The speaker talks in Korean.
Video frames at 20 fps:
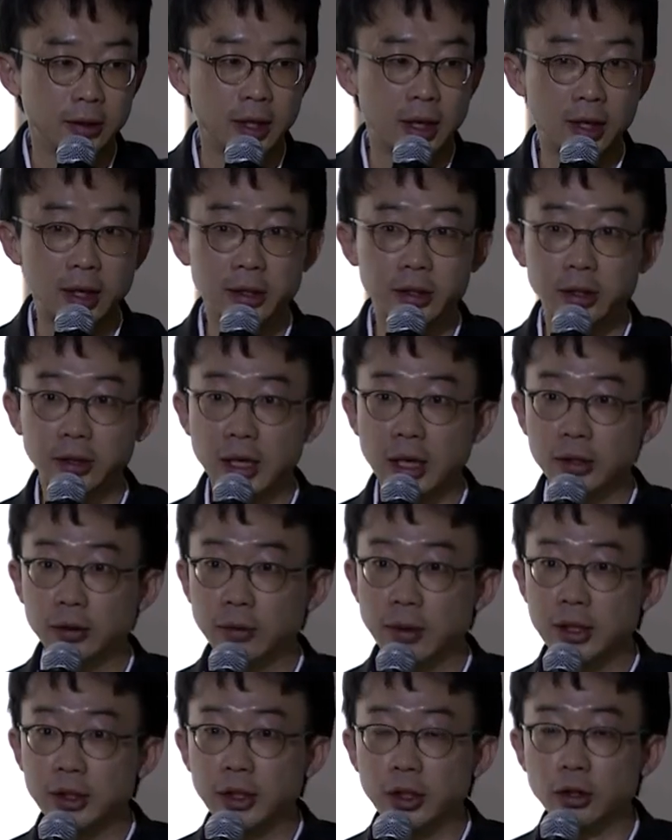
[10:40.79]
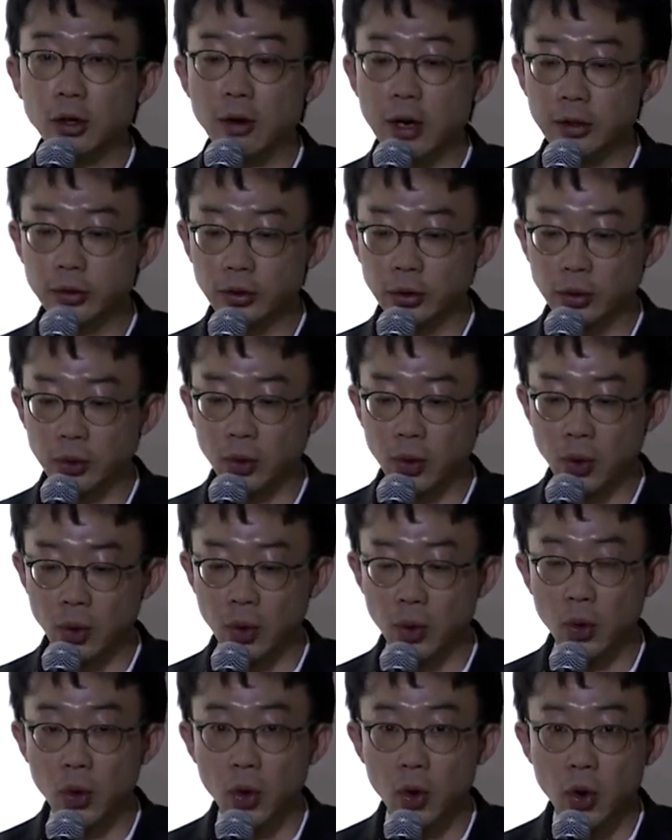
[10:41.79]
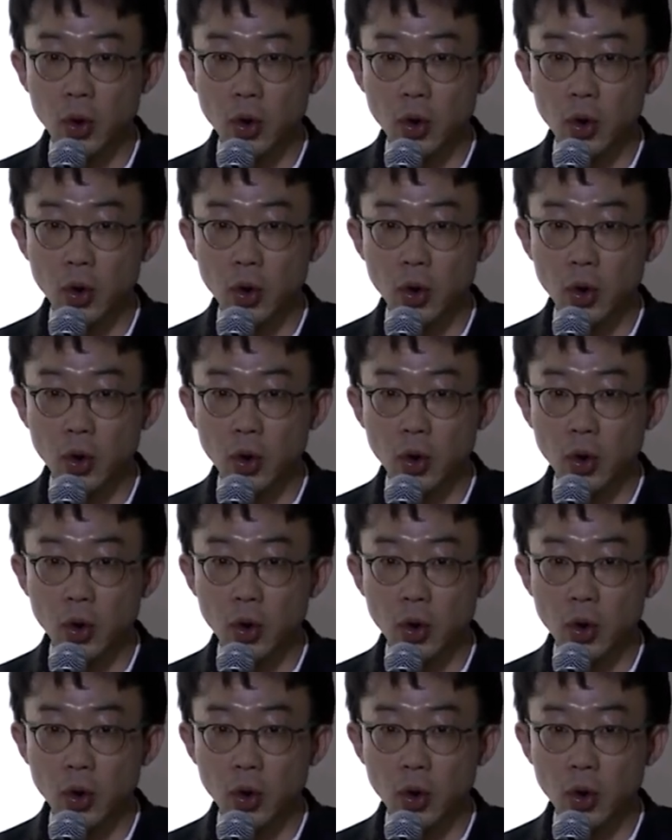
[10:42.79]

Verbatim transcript: 타겟을 딱 확실히 정할 수 있고